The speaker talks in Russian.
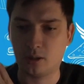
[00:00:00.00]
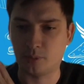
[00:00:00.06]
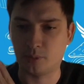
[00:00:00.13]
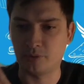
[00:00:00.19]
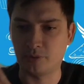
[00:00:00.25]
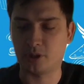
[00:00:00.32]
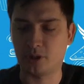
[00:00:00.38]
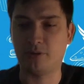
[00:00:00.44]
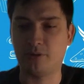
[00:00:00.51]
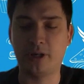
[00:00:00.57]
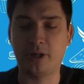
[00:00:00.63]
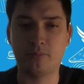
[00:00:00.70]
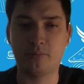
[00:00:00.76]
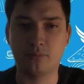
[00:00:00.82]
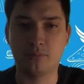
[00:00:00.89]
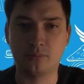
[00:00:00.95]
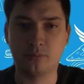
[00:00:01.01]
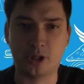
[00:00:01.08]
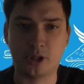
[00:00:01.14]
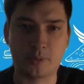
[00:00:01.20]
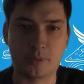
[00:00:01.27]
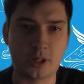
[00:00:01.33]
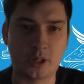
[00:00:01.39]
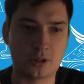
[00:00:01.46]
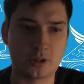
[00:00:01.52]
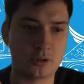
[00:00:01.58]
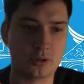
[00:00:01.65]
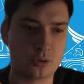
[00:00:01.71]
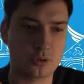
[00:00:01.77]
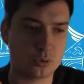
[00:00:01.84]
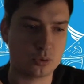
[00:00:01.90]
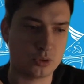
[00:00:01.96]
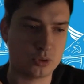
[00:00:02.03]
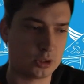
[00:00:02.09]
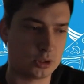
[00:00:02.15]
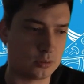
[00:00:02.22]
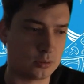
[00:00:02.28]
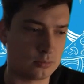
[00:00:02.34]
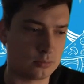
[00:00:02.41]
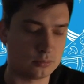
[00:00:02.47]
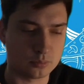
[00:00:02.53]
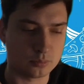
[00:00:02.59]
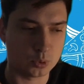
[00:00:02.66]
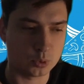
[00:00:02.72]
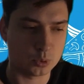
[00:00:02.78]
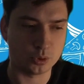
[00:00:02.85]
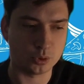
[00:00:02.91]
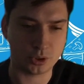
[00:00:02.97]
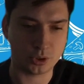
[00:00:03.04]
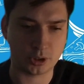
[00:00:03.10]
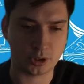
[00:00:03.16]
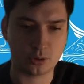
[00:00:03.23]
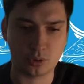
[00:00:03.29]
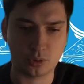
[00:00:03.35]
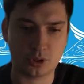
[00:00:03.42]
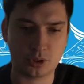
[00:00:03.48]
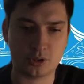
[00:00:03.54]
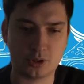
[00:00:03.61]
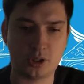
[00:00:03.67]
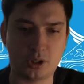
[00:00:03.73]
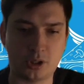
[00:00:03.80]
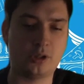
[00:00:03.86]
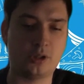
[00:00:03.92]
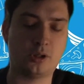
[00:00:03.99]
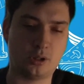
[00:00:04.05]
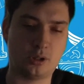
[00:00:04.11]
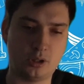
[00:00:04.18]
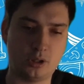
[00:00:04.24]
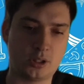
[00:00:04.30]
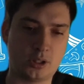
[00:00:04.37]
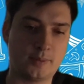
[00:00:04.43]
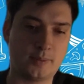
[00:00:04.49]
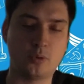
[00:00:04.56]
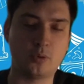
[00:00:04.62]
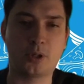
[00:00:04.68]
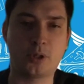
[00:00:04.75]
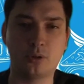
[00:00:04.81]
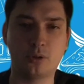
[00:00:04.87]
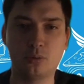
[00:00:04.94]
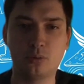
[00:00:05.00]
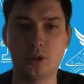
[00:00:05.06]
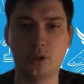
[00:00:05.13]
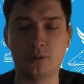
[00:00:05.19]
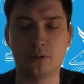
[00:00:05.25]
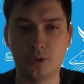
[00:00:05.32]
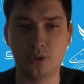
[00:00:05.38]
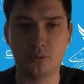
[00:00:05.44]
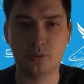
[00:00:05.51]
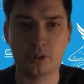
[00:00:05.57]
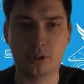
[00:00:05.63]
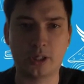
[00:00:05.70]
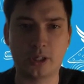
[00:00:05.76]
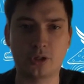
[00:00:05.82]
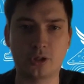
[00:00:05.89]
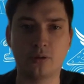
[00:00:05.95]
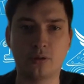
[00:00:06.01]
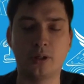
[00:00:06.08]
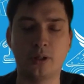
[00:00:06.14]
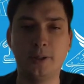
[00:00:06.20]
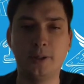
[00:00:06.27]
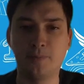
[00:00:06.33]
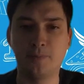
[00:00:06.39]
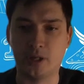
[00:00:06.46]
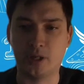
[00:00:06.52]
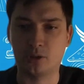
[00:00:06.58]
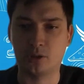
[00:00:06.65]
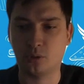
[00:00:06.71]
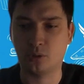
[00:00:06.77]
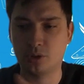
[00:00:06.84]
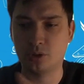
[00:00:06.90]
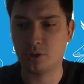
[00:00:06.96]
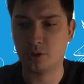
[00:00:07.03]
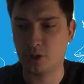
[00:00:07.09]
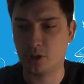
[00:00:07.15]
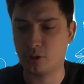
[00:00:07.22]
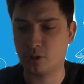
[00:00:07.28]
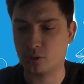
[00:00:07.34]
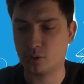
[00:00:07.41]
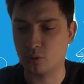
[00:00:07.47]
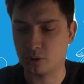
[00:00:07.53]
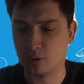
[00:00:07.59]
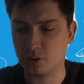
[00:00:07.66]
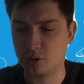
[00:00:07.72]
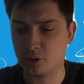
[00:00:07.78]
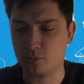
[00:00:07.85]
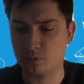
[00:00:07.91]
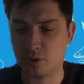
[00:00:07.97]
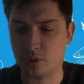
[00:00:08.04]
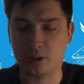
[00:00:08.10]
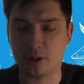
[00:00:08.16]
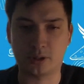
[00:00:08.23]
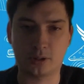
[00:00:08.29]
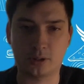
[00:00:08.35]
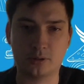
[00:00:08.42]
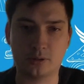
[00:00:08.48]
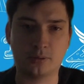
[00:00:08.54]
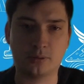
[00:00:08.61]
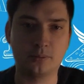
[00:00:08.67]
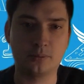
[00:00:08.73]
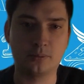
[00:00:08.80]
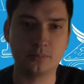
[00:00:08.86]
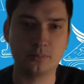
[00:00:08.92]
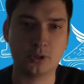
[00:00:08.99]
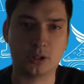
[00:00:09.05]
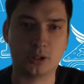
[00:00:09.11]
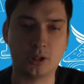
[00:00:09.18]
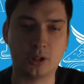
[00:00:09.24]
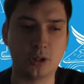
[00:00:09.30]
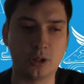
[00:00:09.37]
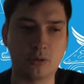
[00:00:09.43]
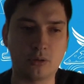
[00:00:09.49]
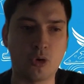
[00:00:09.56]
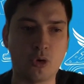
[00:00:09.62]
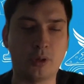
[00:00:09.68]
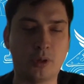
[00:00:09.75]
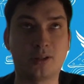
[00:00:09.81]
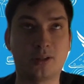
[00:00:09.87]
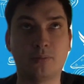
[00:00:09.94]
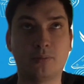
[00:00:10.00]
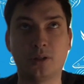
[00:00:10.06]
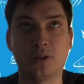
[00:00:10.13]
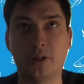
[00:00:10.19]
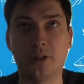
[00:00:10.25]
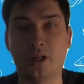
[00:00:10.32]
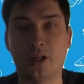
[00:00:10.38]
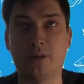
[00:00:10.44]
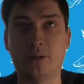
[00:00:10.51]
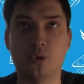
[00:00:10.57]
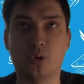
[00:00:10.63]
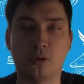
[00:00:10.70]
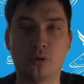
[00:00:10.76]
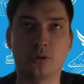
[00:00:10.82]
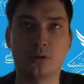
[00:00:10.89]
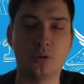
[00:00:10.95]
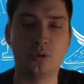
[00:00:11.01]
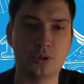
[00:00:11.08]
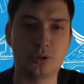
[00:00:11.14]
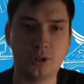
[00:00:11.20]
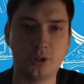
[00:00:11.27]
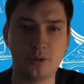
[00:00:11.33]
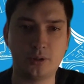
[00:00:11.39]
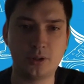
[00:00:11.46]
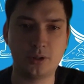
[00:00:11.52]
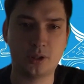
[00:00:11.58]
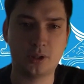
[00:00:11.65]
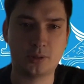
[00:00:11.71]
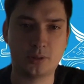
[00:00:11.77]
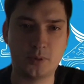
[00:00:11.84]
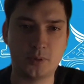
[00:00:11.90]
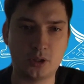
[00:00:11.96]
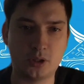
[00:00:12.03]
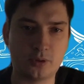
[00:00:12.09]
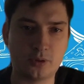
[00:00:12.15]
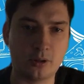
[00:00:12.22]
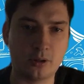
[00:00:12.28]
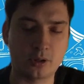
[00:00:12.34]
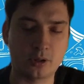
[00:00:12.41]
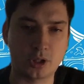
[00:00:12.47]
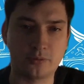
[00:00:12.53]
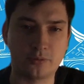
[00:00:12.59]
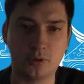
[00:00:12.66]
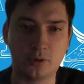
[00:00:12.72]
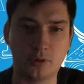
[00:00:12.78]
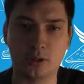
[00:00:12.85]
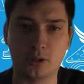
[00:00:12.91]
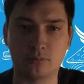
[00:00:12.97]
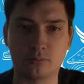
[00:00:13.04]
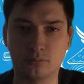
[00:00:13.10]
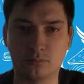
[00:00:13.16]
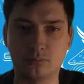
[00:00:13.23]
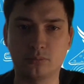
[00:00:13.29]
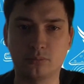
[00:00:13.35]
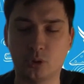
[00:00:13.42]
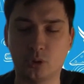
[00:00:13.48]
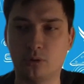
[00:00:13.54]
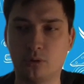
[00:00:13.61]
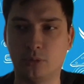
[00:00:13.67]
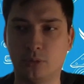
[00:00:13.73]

А мы в это верим. Нам кажется, что в этом будущее с точки зрения и самого продукта, его качества, так и с точки зрения скорости его реализации. Для телекома эта модель немного сложная из-за специфики ландшафта, но